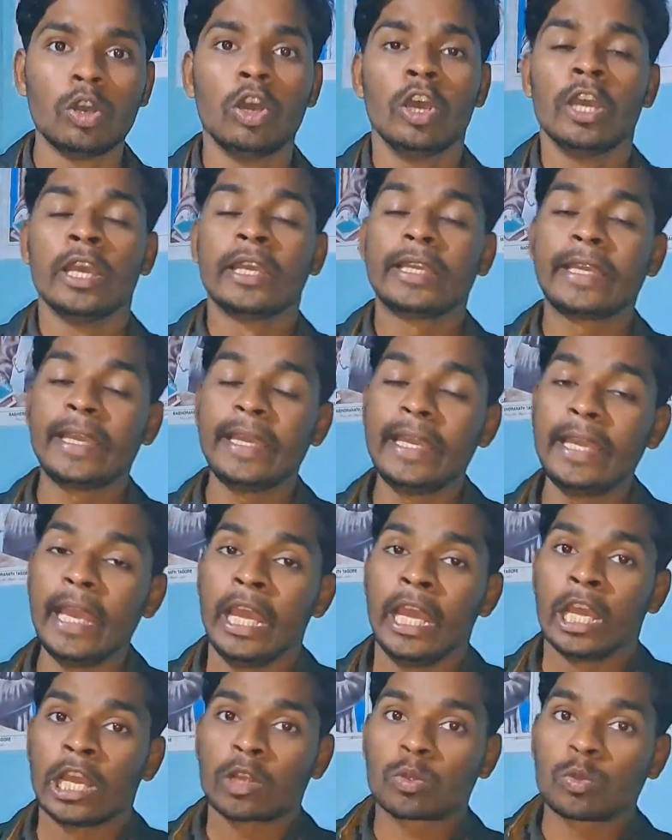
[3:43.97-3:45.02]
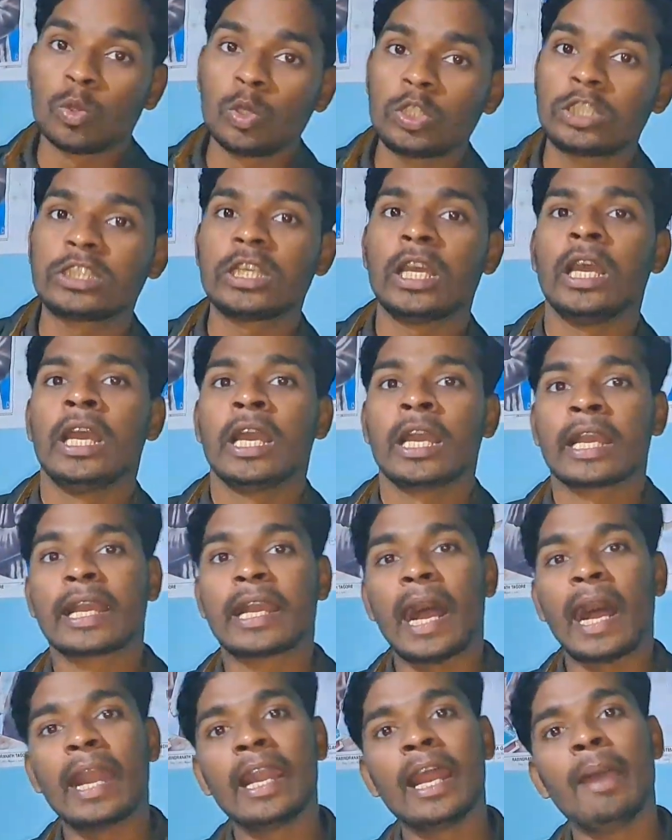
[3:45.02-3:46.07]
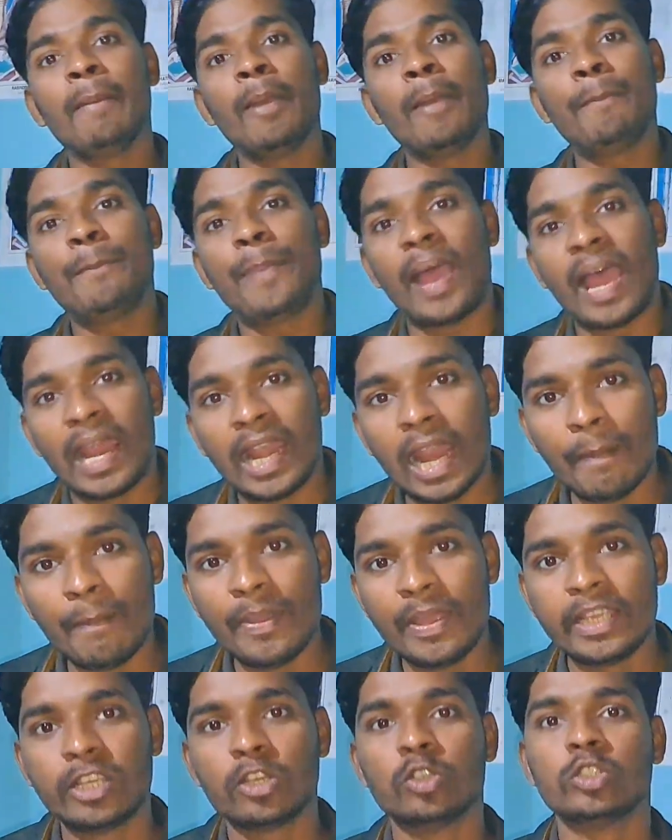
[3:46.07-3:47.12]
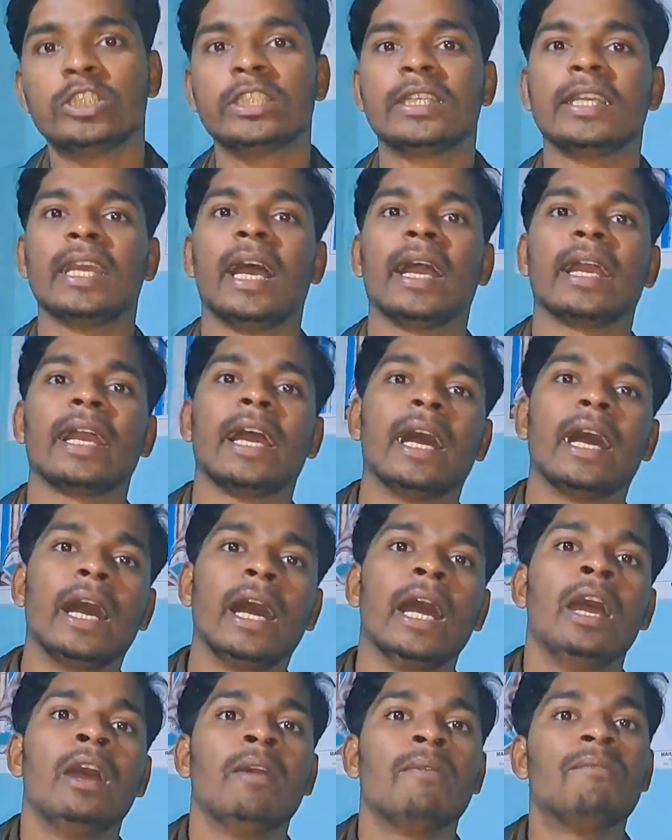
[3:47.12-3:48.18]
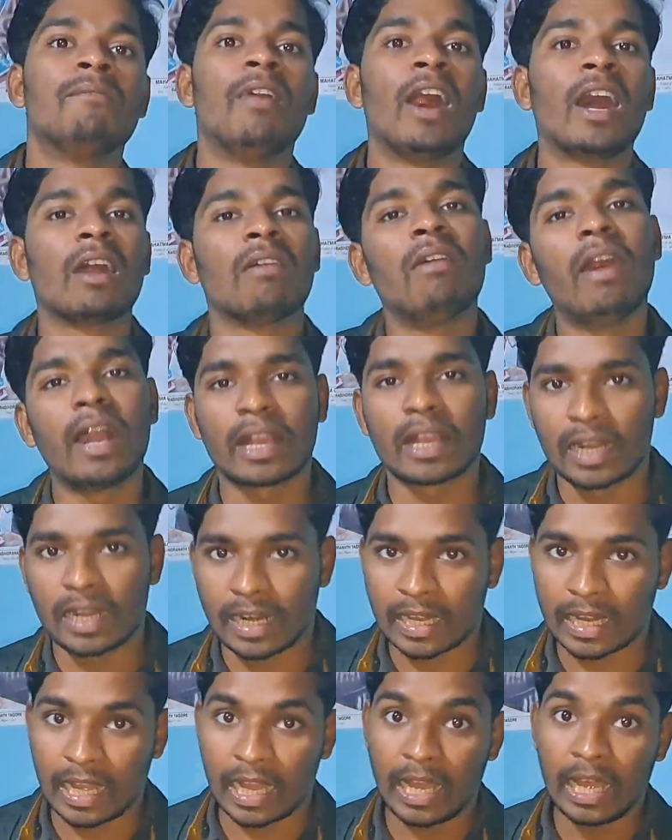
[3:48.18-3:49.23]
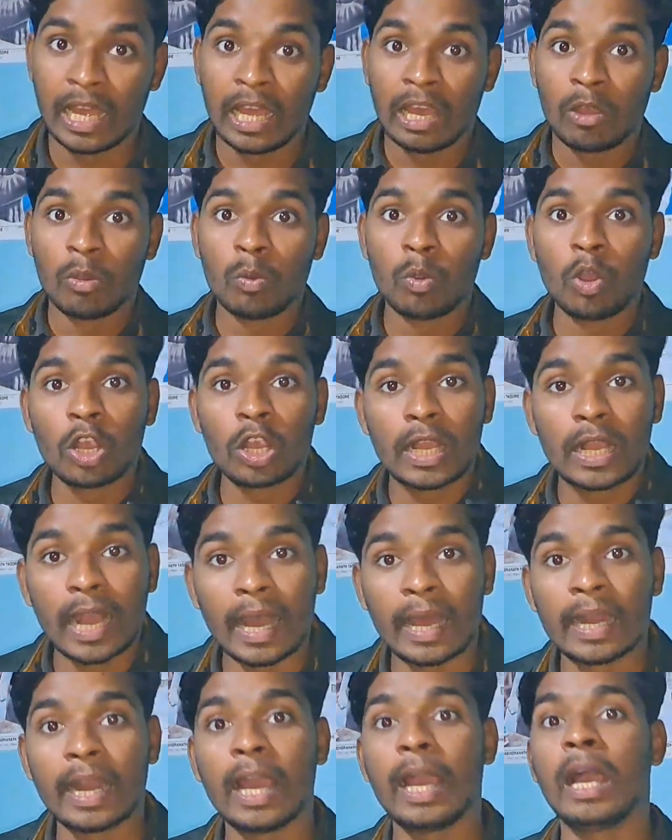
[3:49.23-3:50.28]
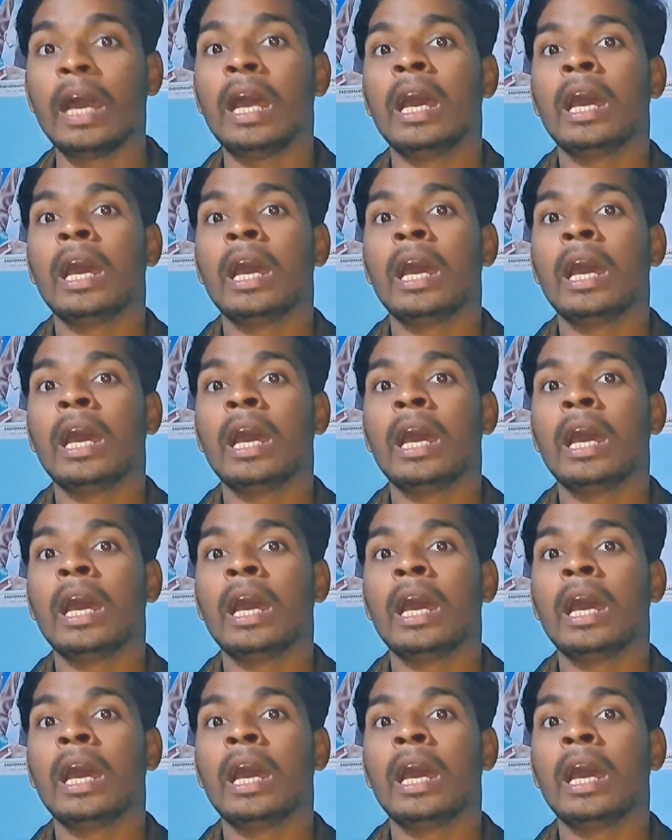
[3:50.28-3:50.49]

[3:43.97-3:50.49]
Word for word: दूं कि कुछ गाना में पहले भी यूज किया गया है भगवा कलर का वो गाना